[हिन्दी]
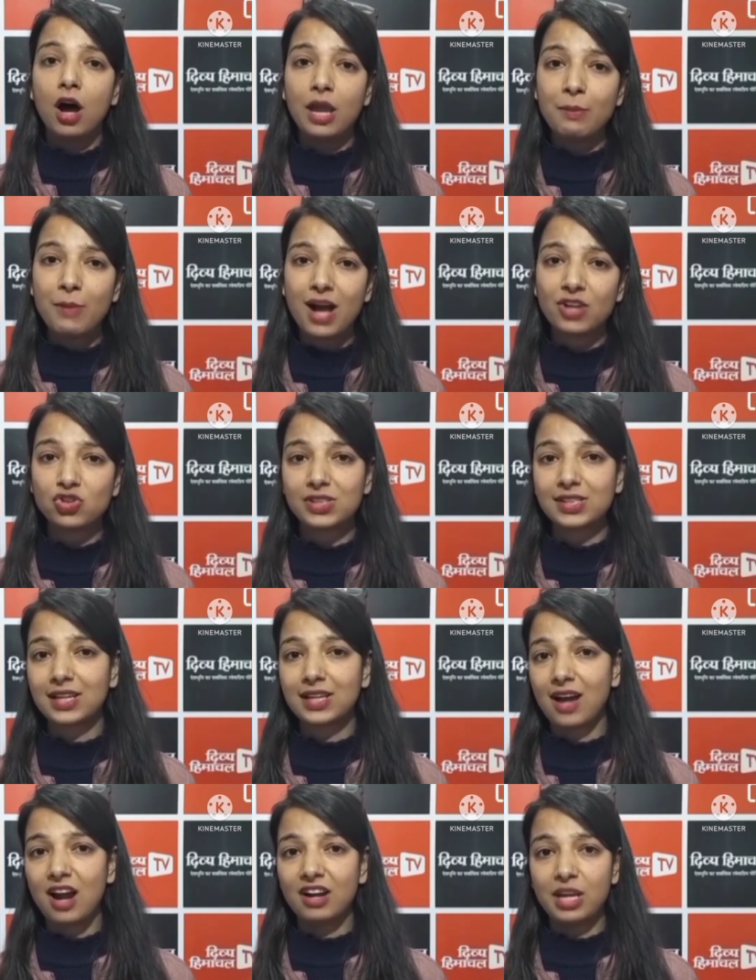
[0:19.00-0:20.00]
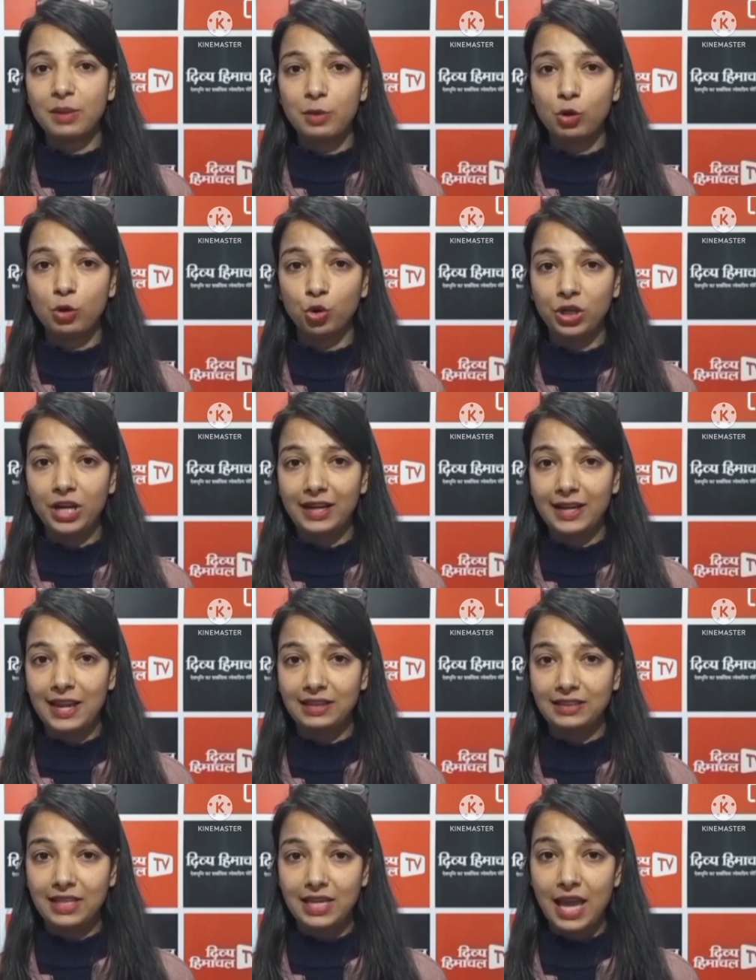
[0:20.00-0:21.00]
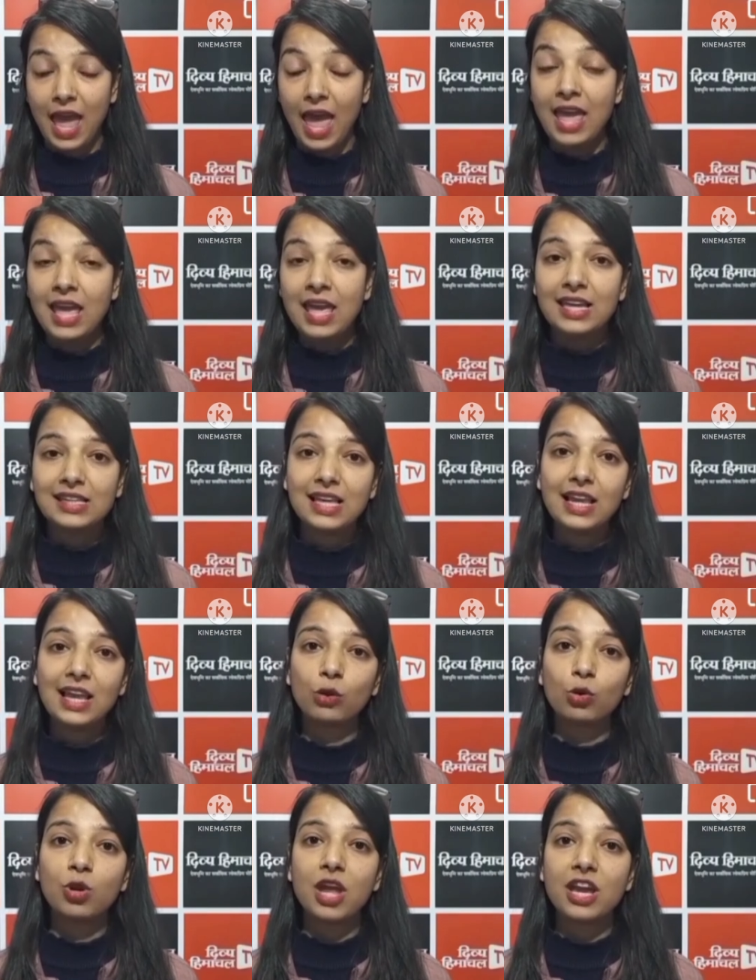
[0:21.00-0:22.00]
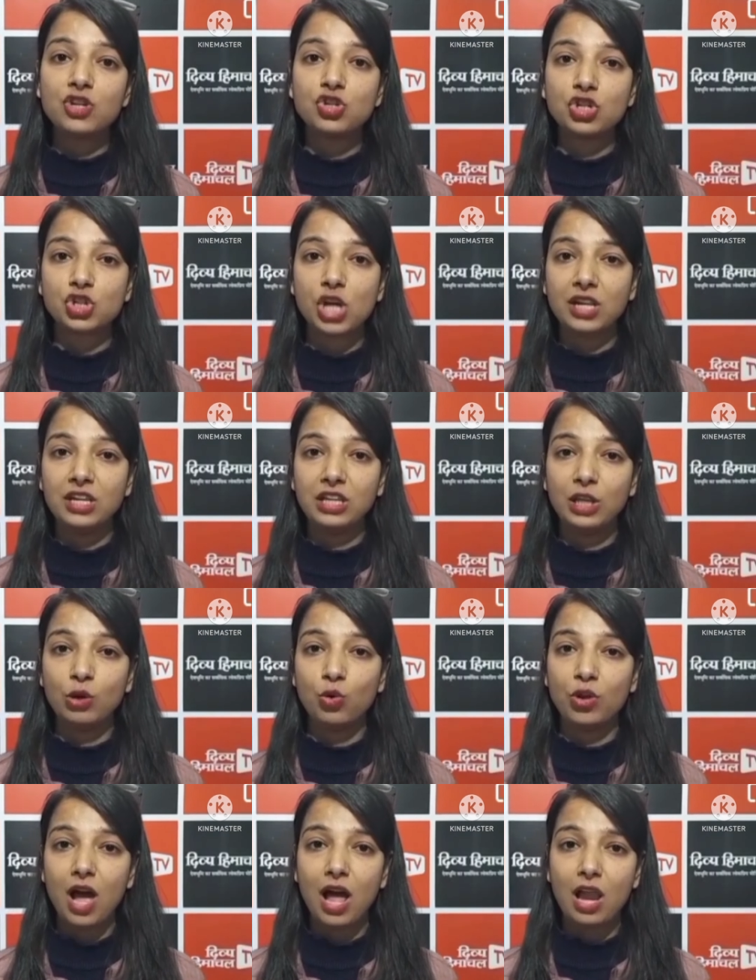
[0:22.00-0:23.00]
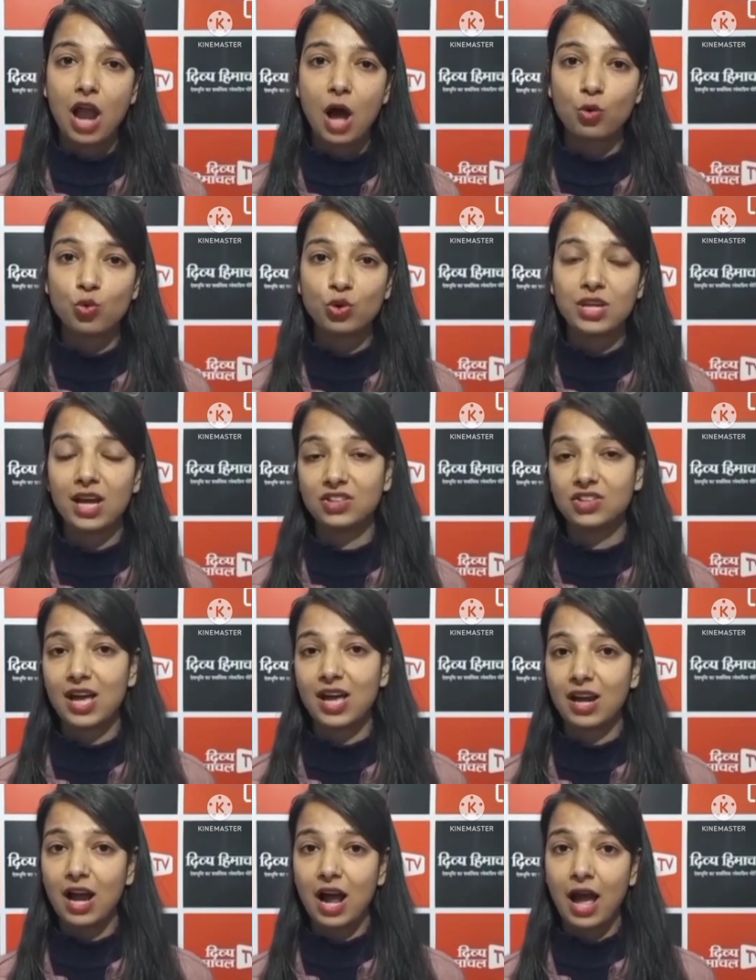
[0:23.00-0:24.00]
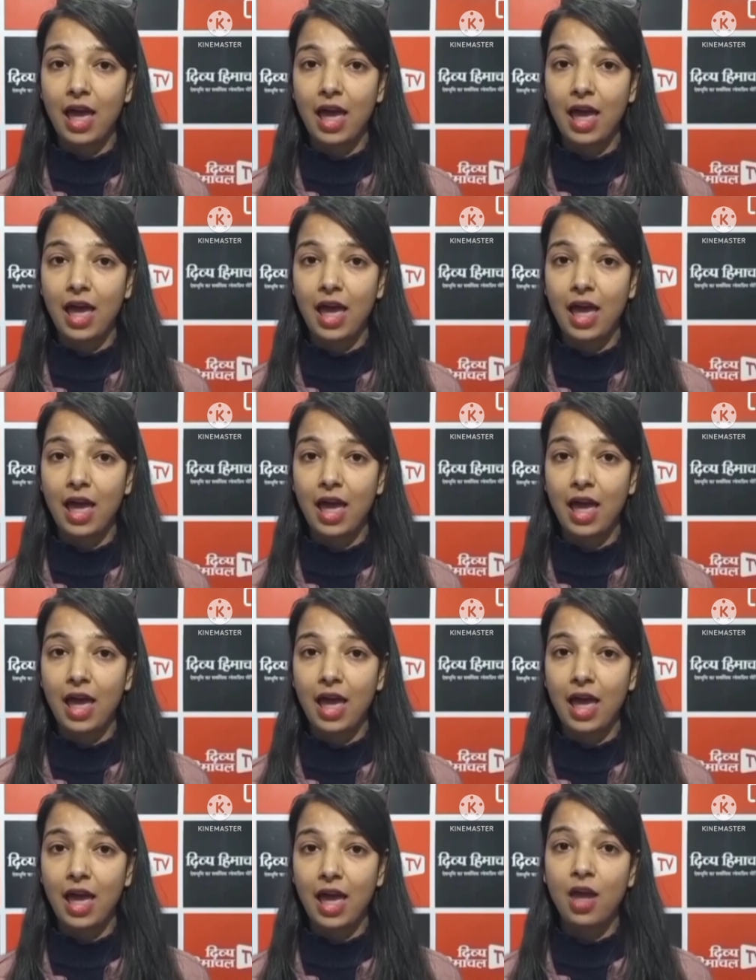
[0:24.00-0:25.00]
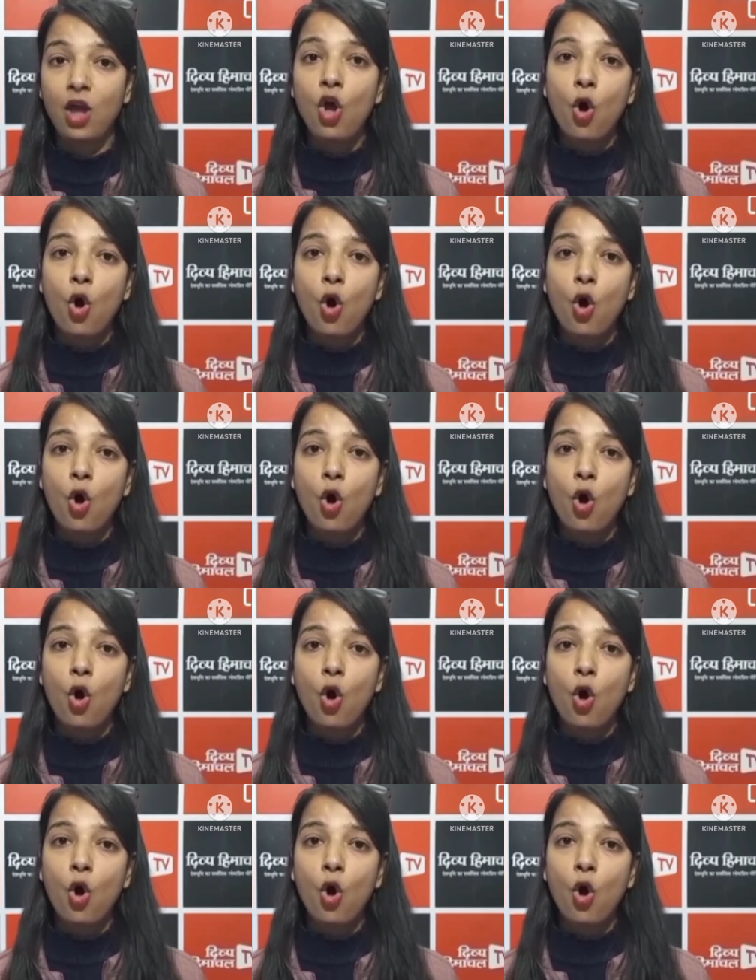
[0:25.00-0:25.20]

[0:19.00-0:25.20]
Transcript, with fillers: हिमाचल सरकार ने भी घुटने टेक दिए हैं इसीलिए तो नई शिक्षा नीति को यहाँ लागू किया जा रहा है किया जा रहा है